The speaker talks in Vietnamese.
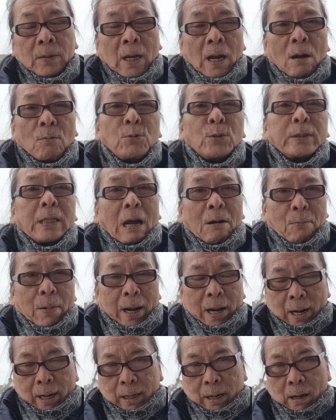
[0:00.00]
không có tàu
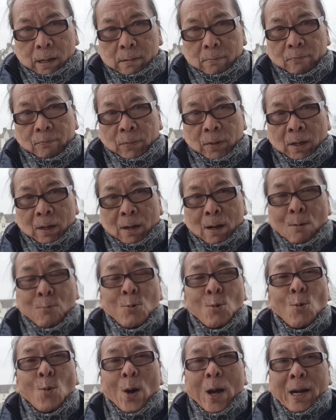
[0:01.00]
bè ở đó, không
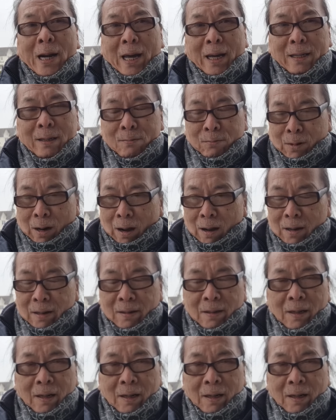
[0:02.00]
có qua lại gì đó.